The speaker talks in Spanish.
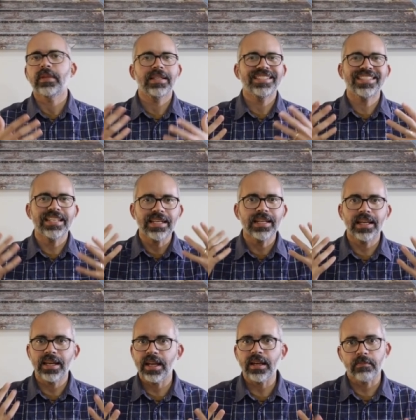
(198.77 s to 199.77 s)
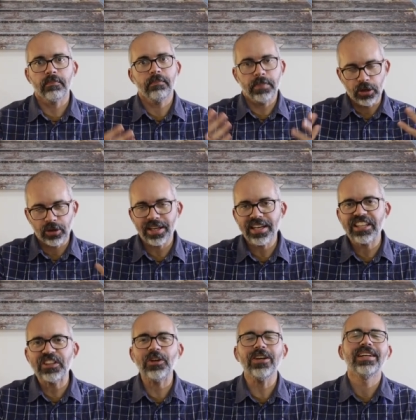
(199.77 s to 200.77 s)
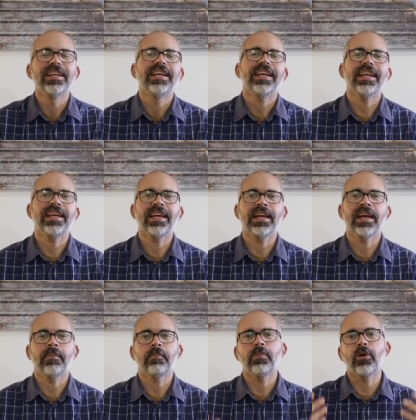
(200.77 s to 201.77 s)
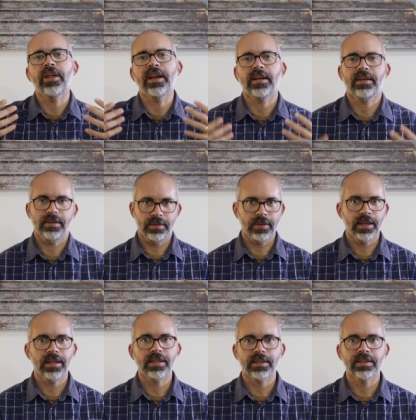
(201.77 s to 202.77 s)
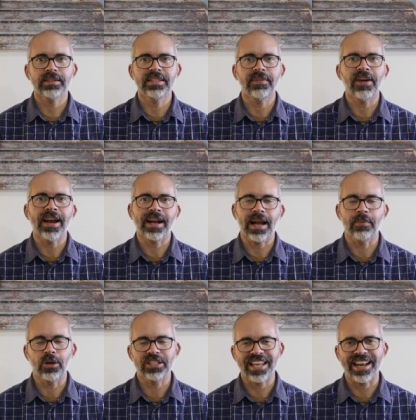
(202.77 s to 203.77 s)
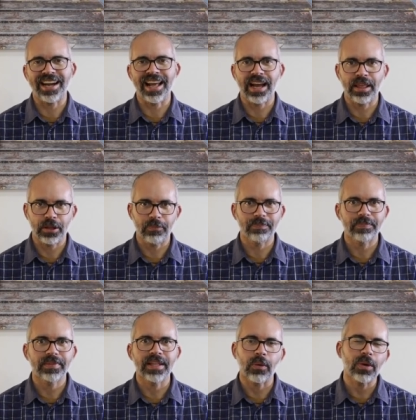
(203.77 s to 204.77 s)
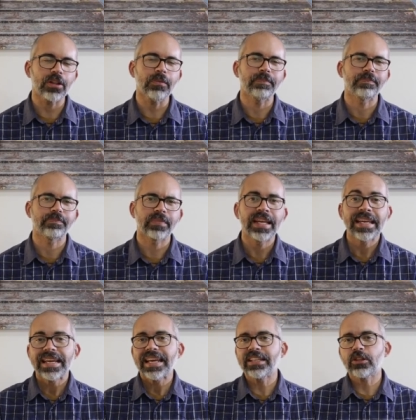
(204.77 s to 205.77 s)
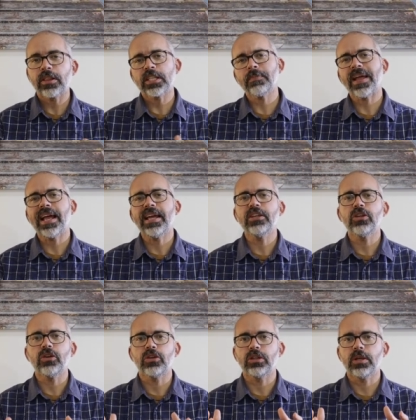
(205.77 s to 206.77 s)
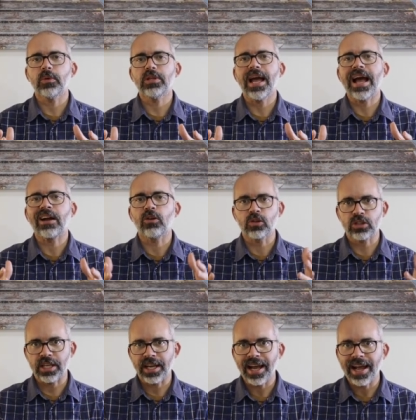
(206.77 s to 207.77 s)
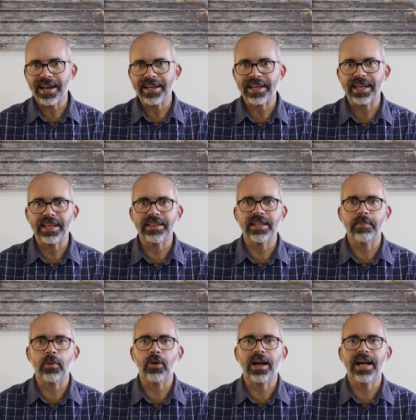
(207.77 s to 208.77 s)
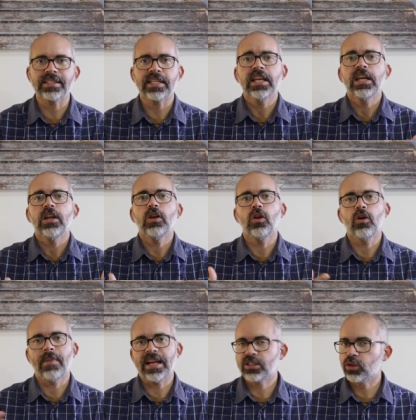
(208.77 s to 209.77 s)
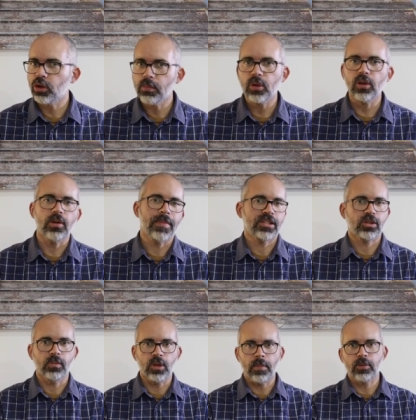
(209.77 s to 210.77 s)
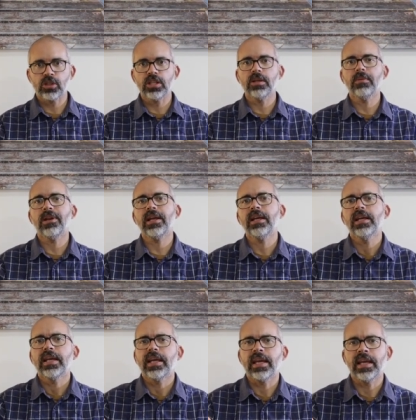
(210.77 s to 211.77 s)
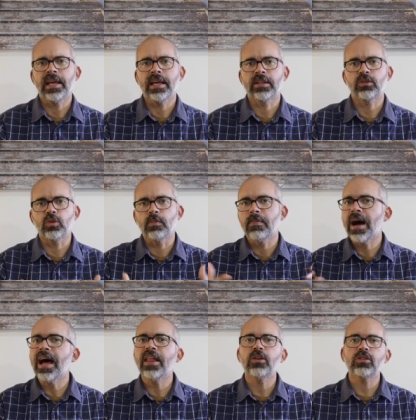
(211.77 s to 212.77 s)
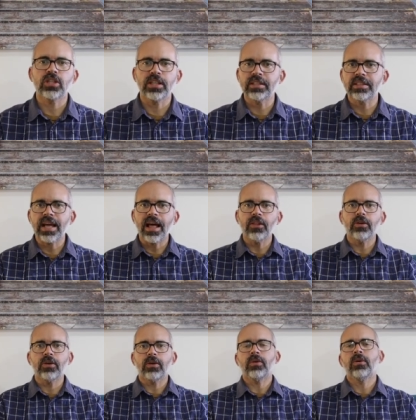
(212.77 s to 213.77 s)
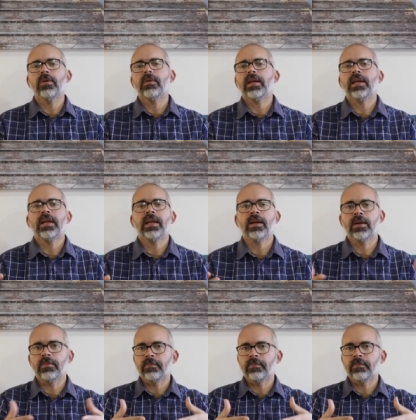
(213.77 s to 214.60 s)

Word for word: sin querer, pero queriendo, eh, poder llevar a cabo esa relajación. ¿De acuerdo? Entonces para ello yo te voy a aconsejar que te pongas lo más cómodo, lo más cómoda posible, eh, tumbado, sentado o, eh,